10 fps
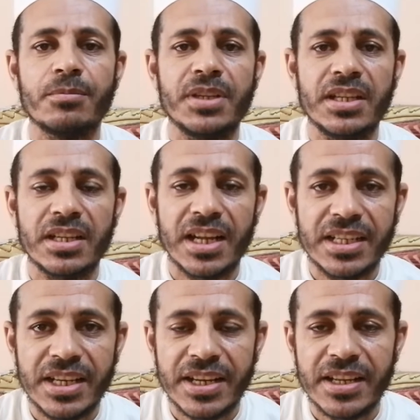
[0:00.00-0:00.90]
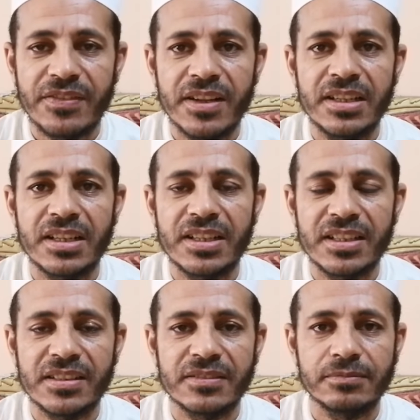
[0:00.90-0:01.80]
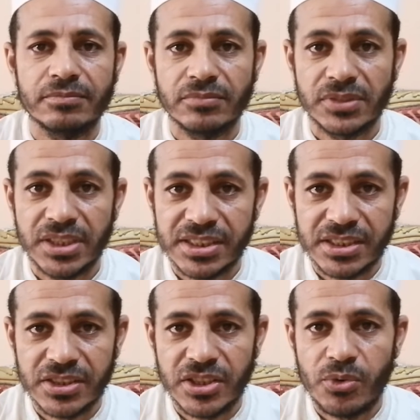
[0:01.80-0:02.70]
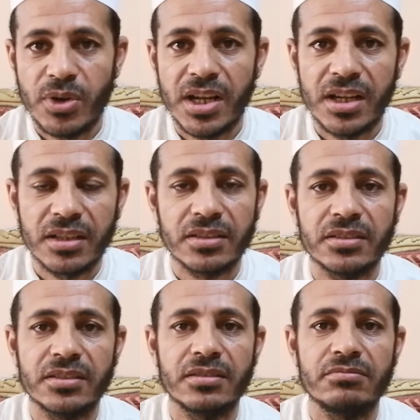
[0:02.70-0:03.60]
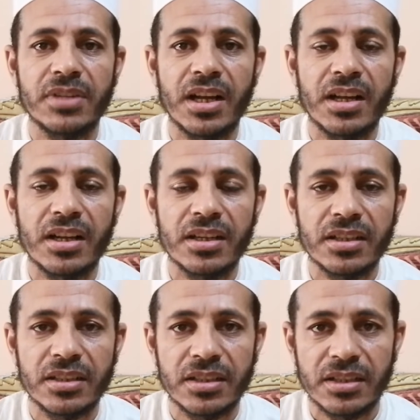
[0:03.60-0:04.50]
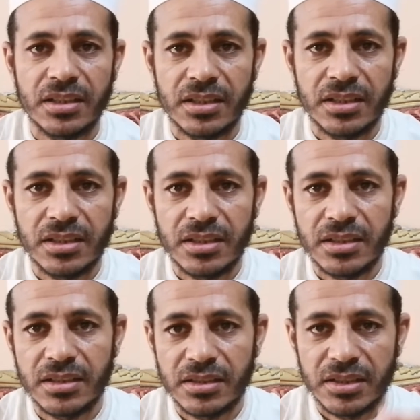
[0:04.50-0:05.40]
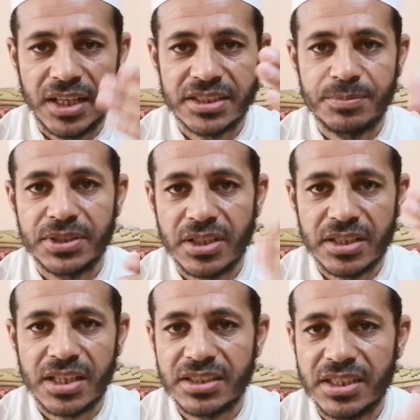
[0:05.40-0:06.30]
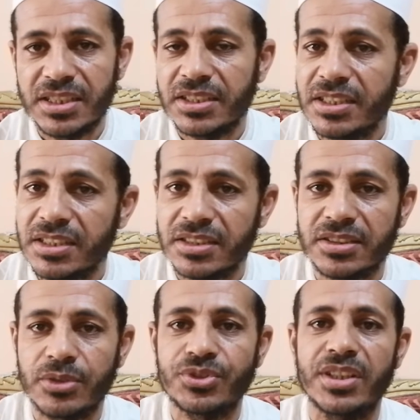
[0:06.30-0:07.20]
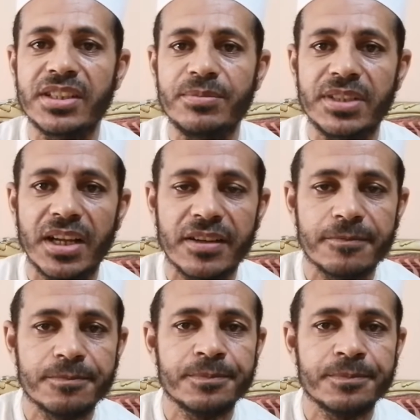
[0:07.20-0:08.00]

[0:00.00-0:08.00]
بأي كيفية يستطيعها مع آه، حسب طريقته التي سيصلي بها